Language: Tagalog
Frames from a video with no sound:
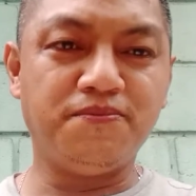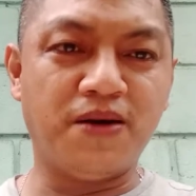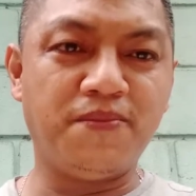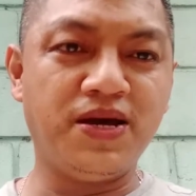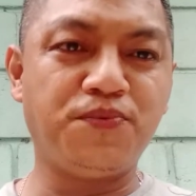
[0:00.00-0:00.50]

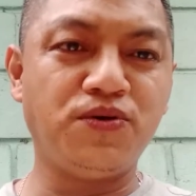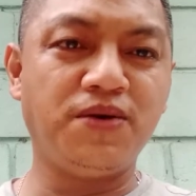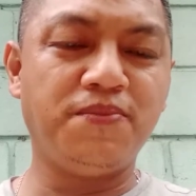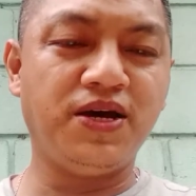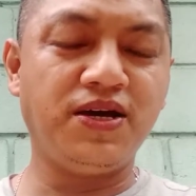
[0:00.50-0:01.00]
Mamaya pong
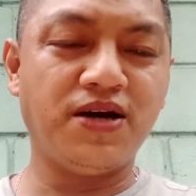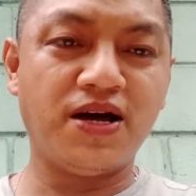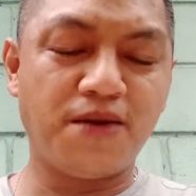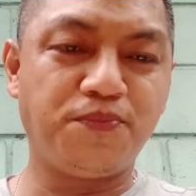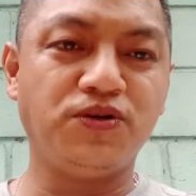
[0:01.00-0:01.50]
gabi,
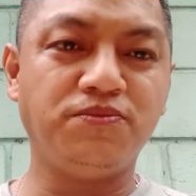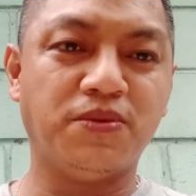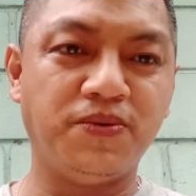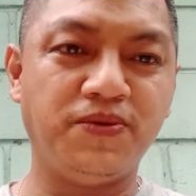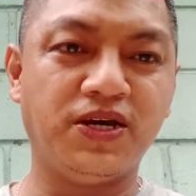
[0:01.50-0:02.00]
uh, hapon,
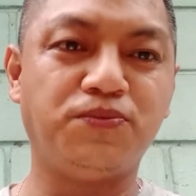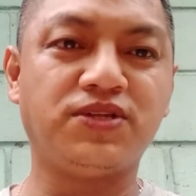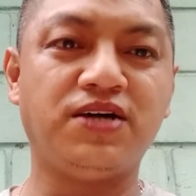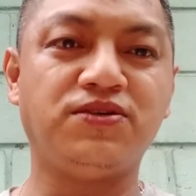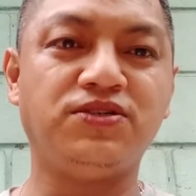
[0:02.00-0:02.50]
mamimigay
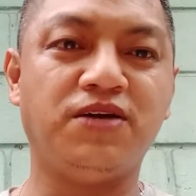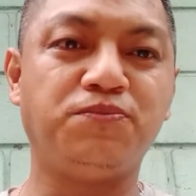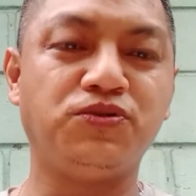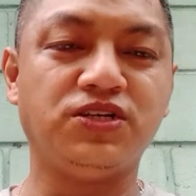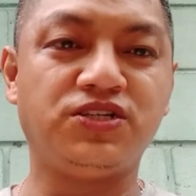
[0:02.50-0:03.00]
po tayo dyan
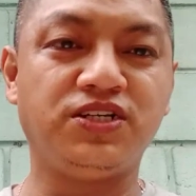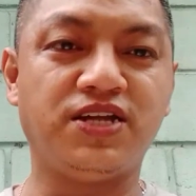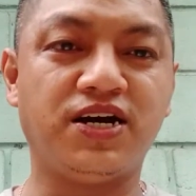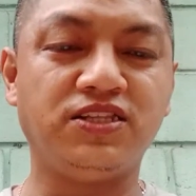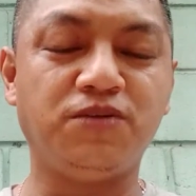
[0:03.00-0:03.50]
po sa street
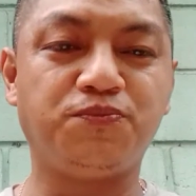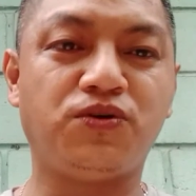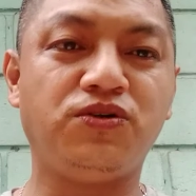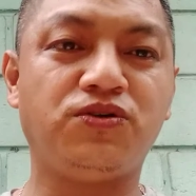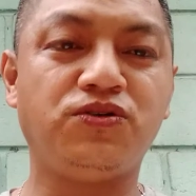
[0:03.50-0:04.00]
ng
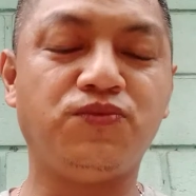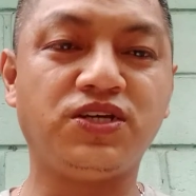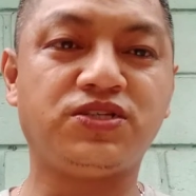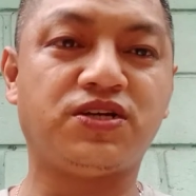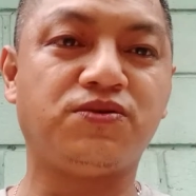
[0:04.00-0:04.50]
Antipolo,
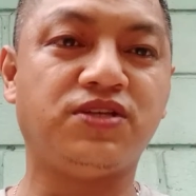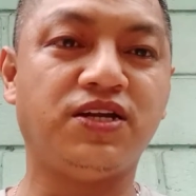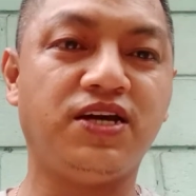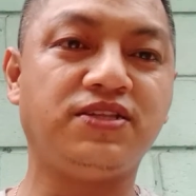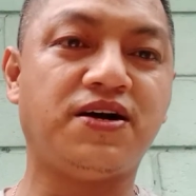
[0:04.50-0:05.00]
Nuestra
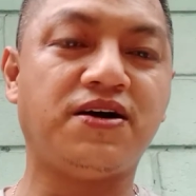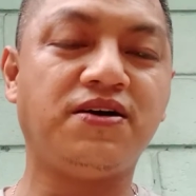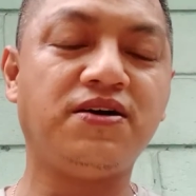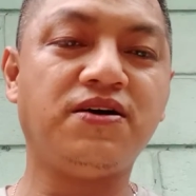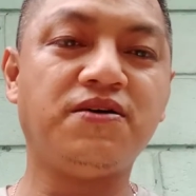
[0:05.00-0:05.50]
Urdaneta,
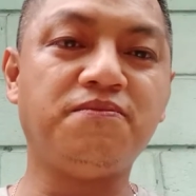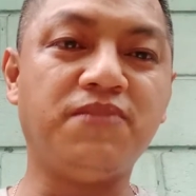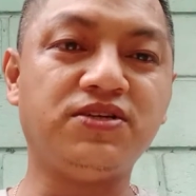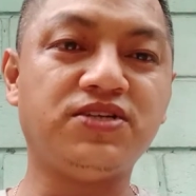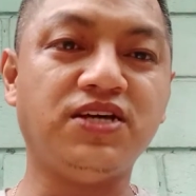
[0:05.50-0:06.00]

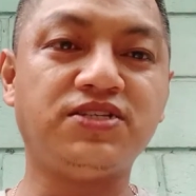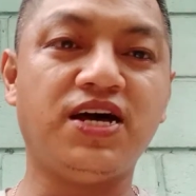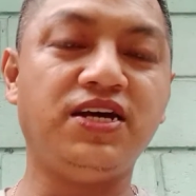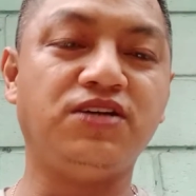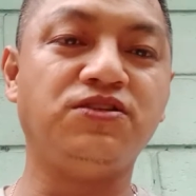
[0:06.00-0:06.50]

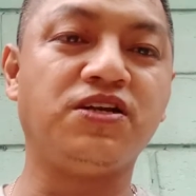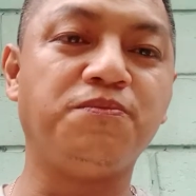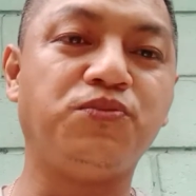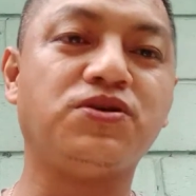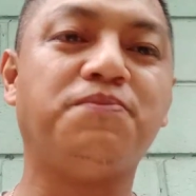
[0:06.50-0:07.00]
magsaysay, ganun na
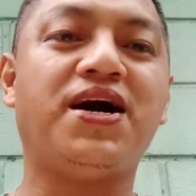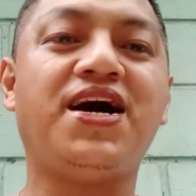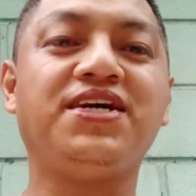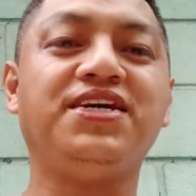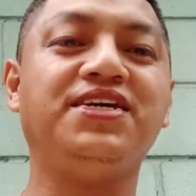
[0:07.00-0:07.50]
rin po sa
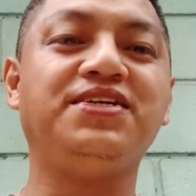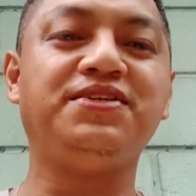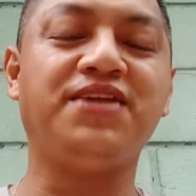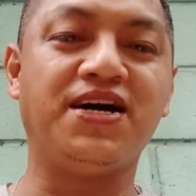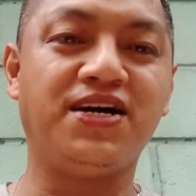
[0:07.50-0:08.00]
bahagi
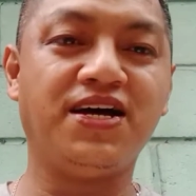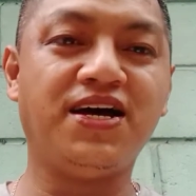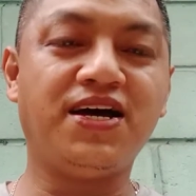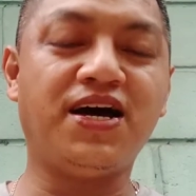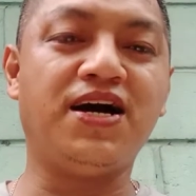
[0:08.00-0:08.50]
ng
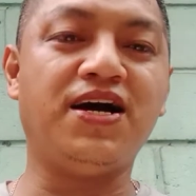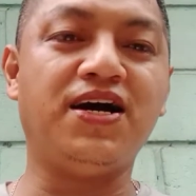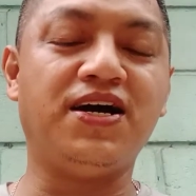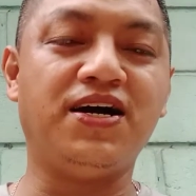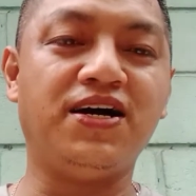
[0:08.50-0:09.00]

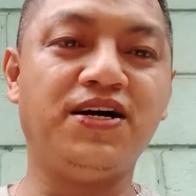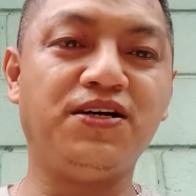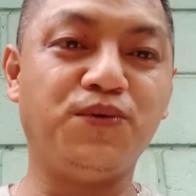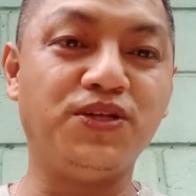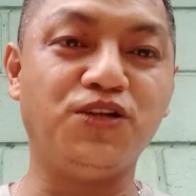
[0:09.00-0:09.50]
uh,
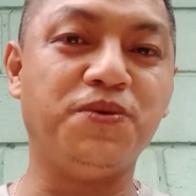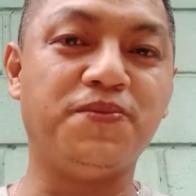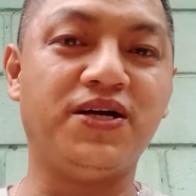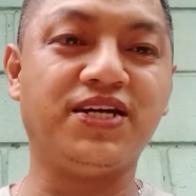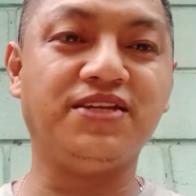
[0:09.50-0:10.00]
Guadalupe
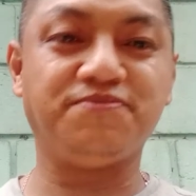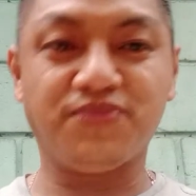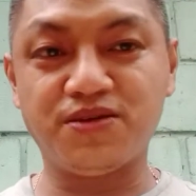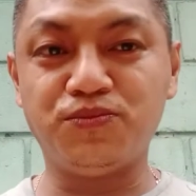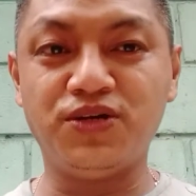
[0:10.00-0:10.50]
Market.
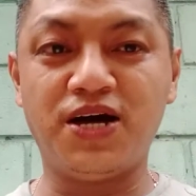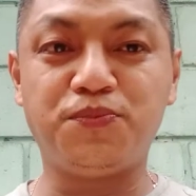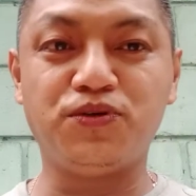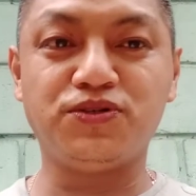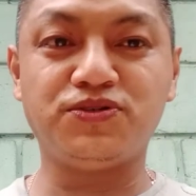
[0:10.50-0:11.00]
Mula
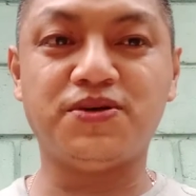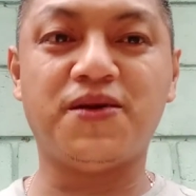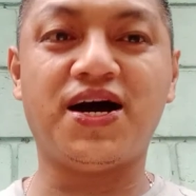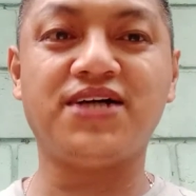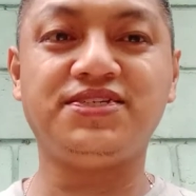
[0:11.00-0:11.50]
po sa
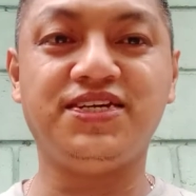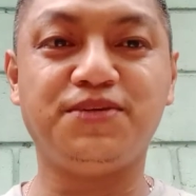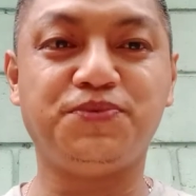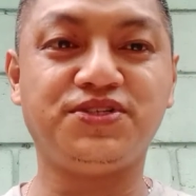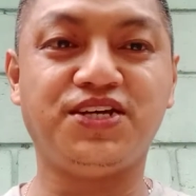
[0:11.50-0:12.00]
Makati
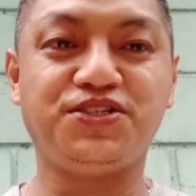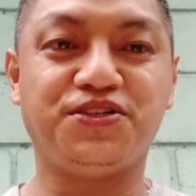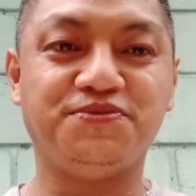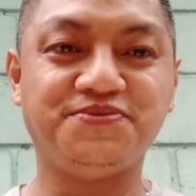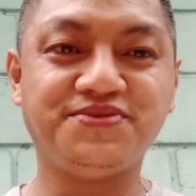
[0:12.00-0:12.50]
City Police Station,